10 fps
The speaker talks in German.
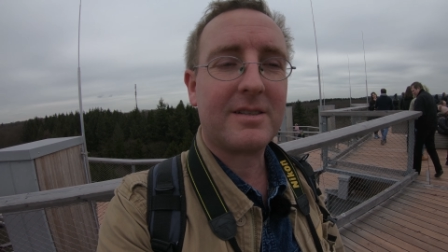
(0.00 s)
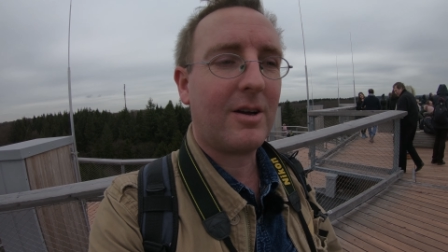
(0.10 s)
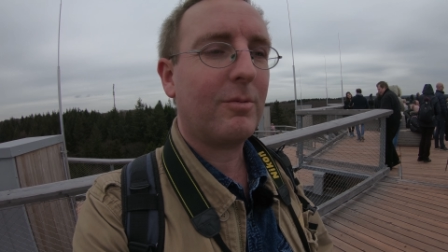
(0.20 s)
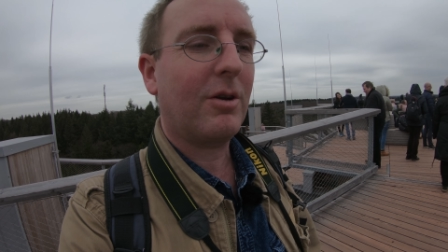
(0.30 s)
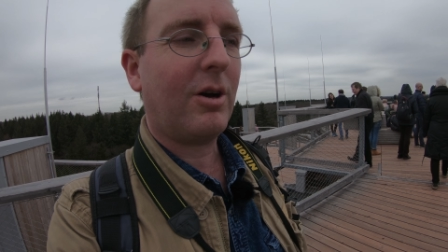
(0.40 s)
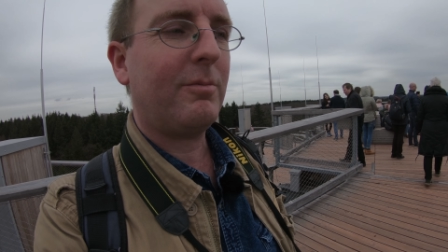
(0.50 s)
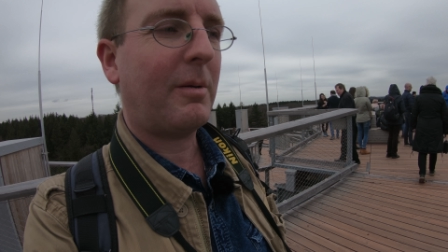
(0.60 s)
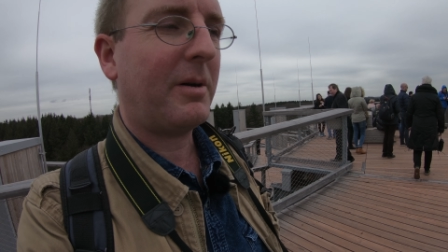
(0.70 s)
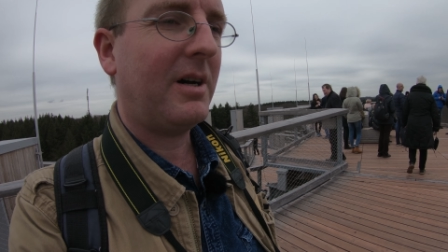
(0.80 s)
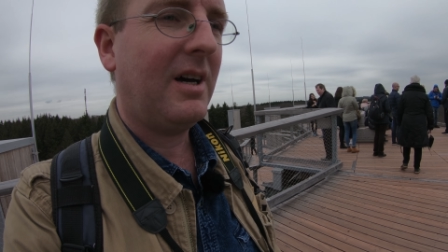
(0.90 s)
es kaum glauben,
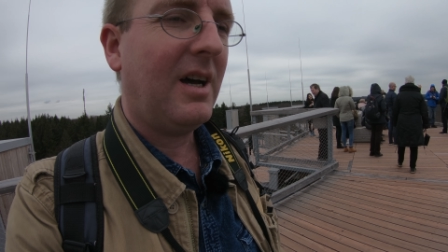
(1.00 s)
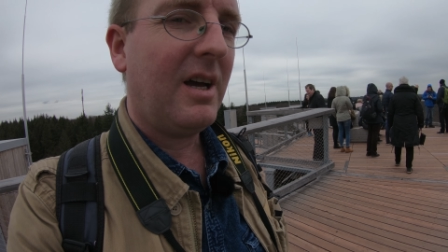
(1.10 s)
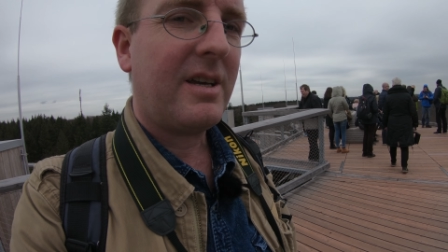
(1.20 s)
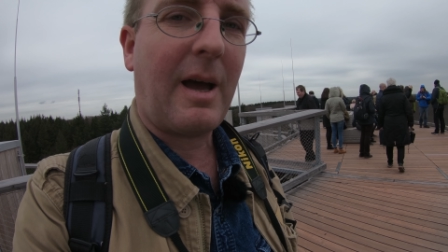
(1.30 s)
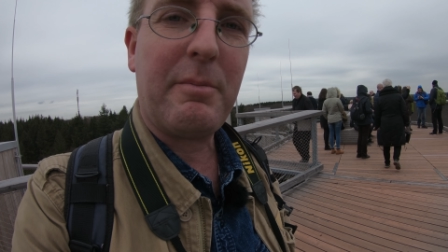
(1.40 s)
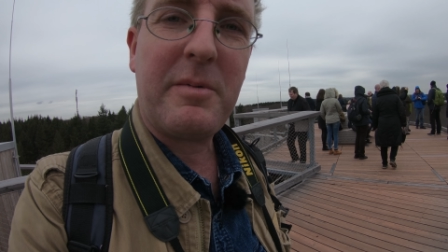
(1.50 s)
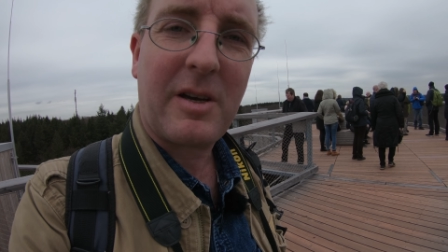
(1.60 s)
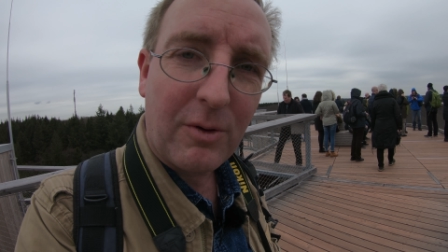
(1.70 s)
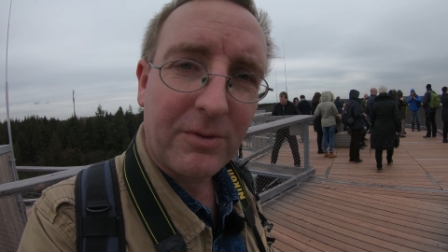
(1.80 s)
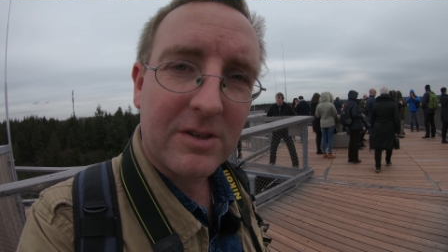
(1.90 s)
aber ich habe
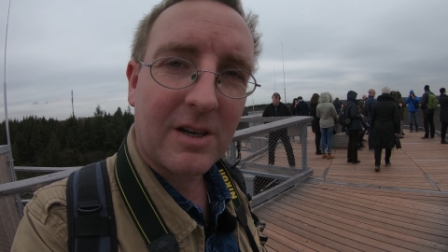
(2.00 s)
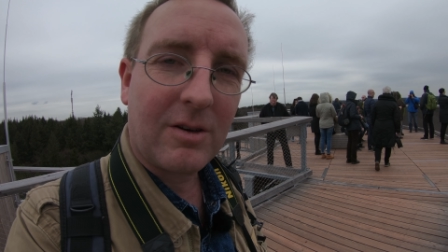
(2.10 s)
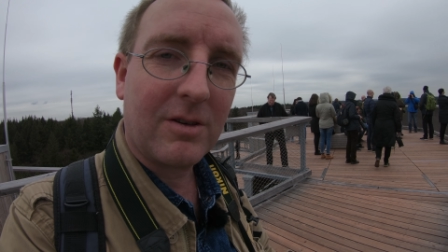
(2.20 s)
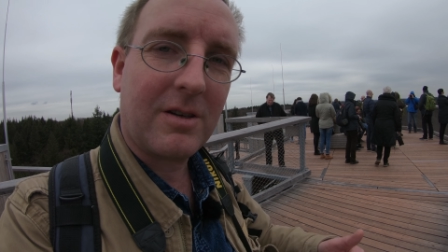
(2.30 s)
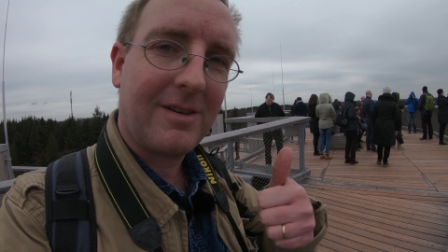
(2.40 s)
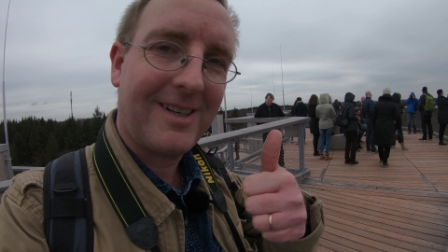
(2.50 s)
mich aufgetraut.